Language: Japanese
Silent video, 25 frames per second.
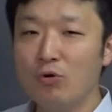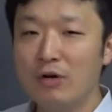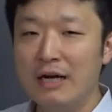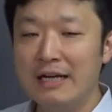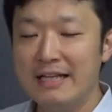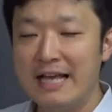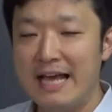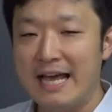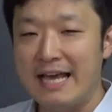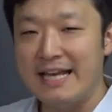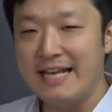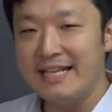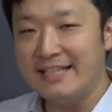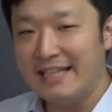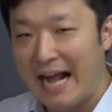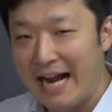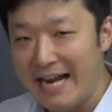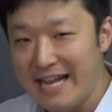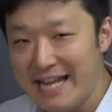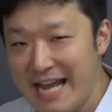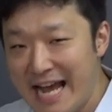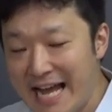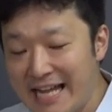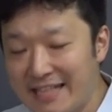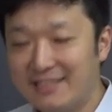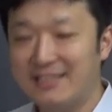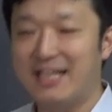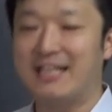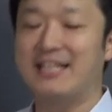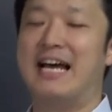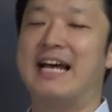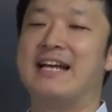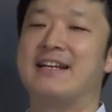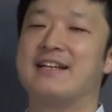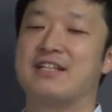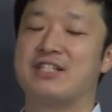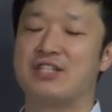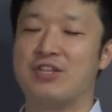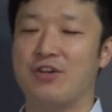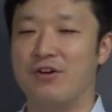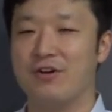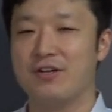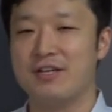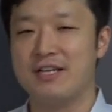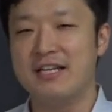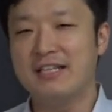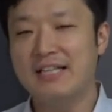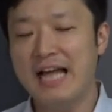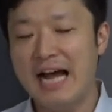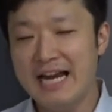こがねイタリアじゃないんですよ。
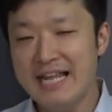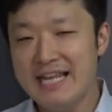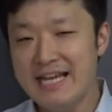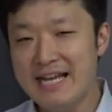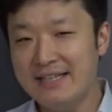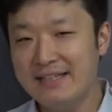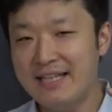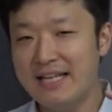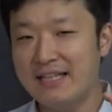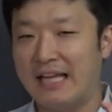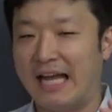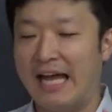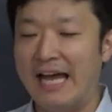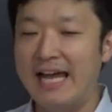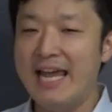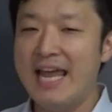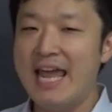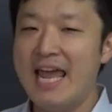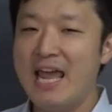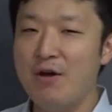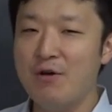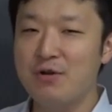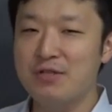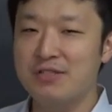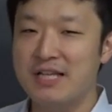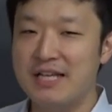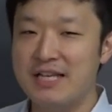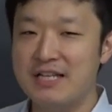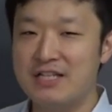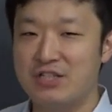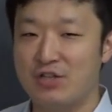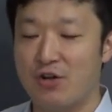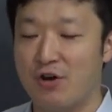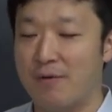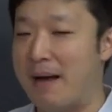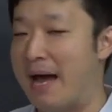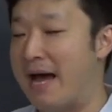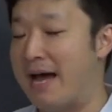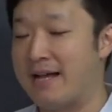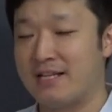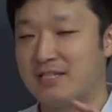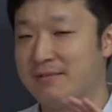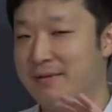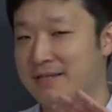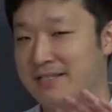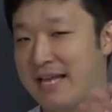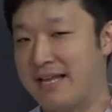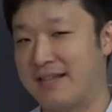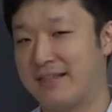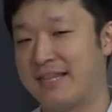イタリアって太平洋戦争、まあす
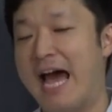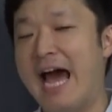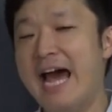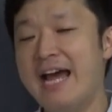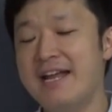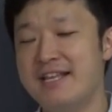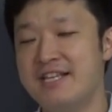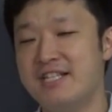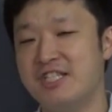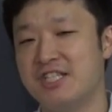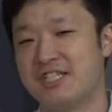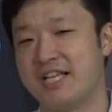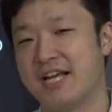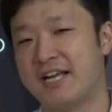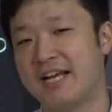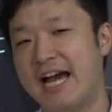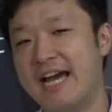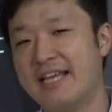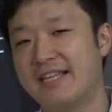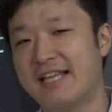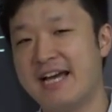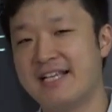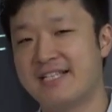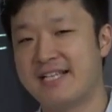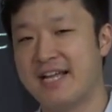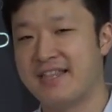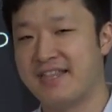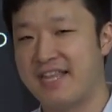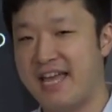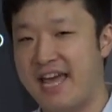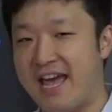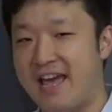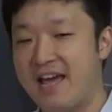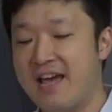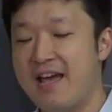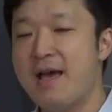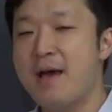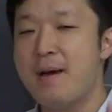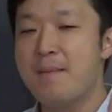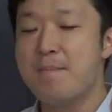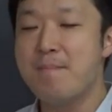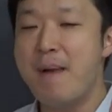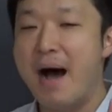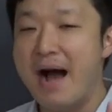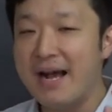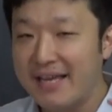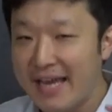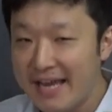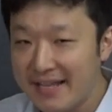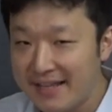いません第二次世界大戦で
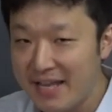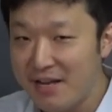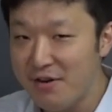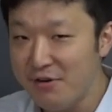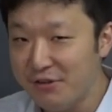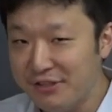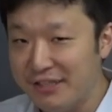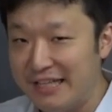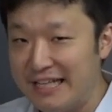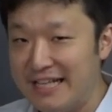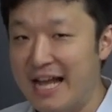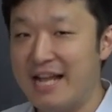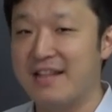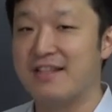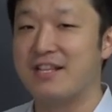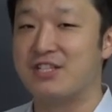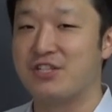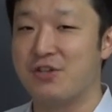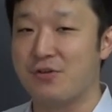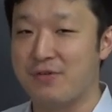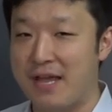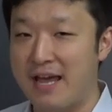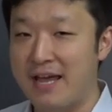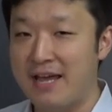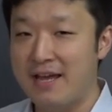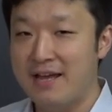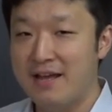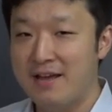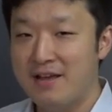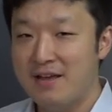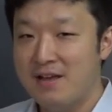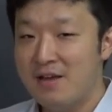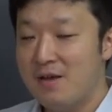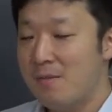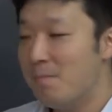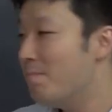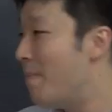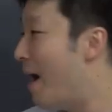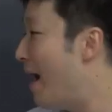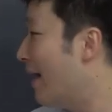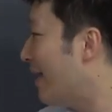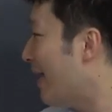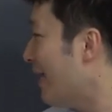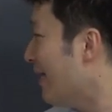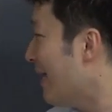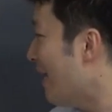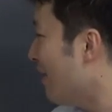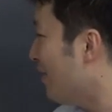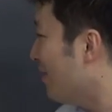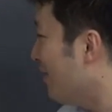負けてる国なんですよね。負
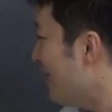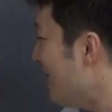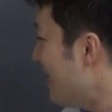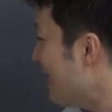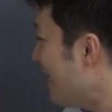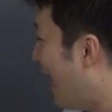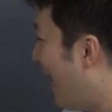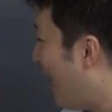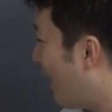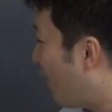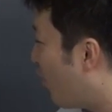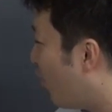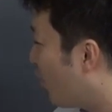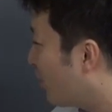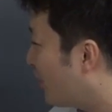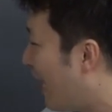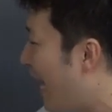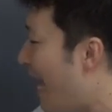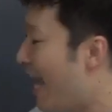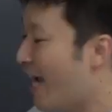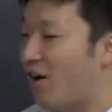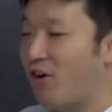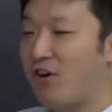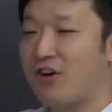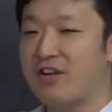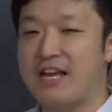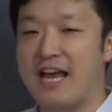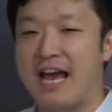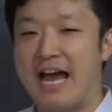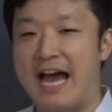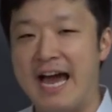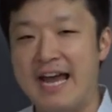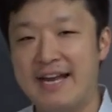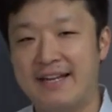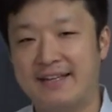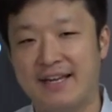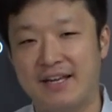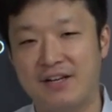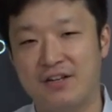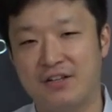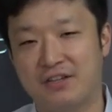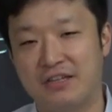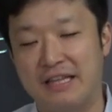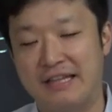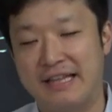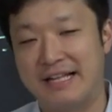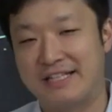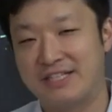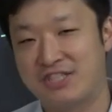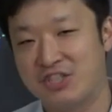けた国がごたいこくに入ってるっ
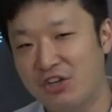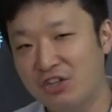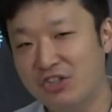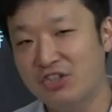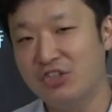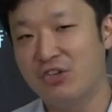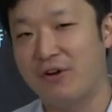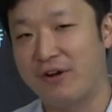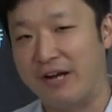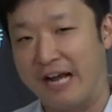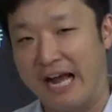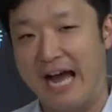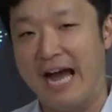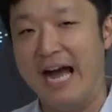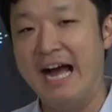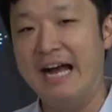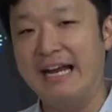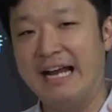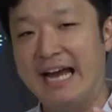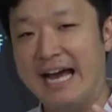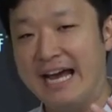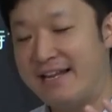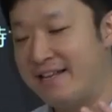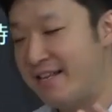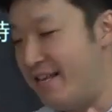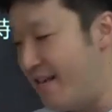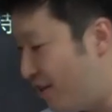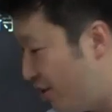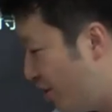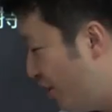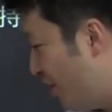ていうのはちょっと考えに